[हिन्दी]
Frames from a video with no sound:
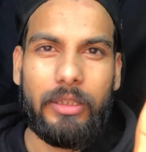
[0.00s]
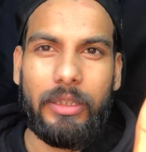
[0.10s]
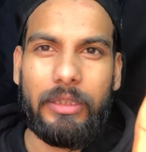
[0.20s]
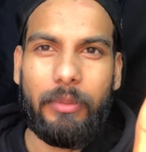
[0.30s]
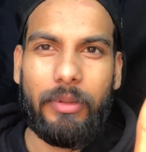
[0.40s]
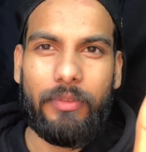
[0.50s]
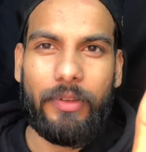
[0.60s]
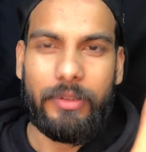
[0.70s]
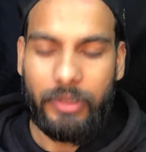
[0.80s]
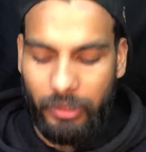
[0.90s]
ये इतनी मेरे
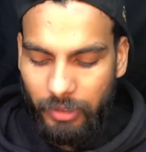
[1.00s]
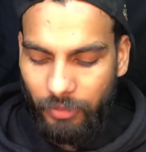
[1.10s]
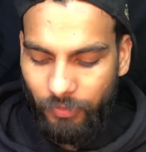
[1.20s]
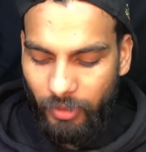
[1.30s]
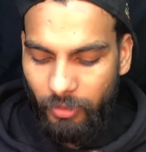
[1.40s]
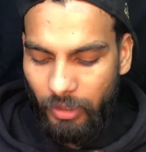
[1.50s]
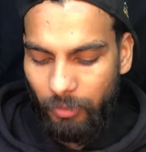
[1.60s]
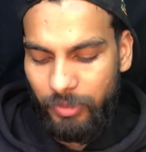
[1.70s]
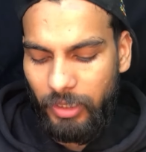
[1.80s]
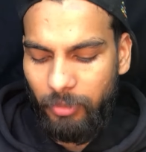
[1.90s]
फेस के लिए काफ़ी है
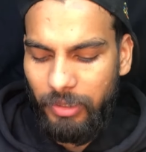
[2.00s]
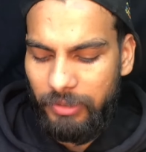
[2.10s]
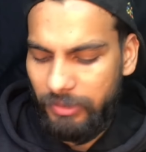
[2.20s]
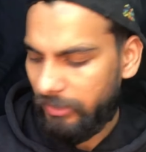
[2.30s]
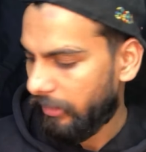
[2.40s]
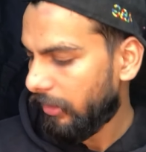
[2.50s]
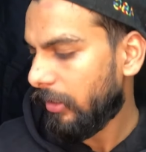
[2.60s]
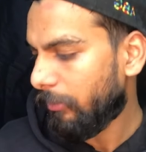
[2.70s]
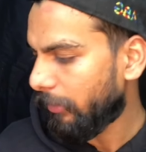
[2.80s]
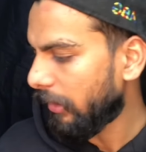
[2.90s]
आप ज़्यादा भी ले सकते
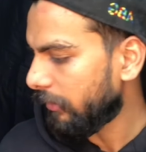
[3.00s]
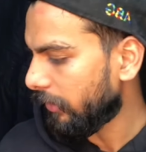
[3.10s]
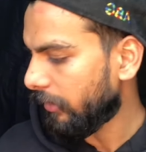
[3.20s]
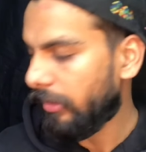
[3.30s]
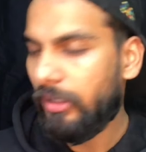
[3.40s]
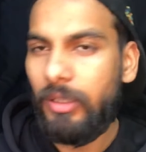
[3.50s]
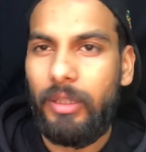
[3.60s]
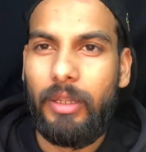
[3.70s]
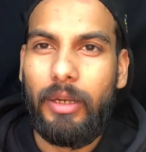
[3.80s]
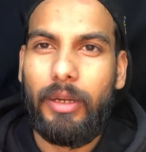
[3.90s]
हैं कम भी ले सकते हैं
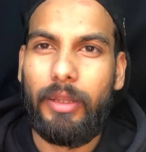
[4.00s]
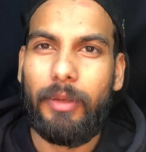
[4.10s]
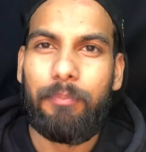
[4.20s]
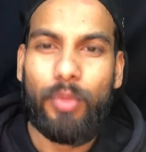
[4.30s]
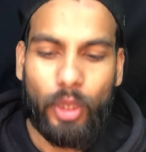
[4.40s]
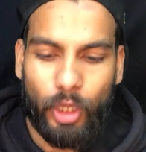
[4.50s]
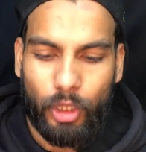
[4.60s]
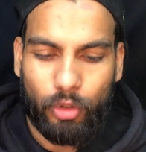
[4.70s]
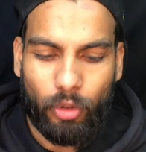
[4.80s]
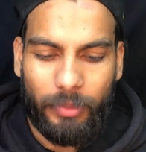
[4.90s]
ठीक है
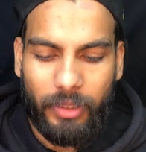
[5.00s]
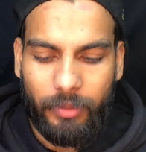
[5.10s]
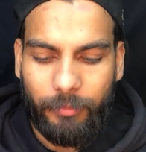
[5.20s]
तो अभी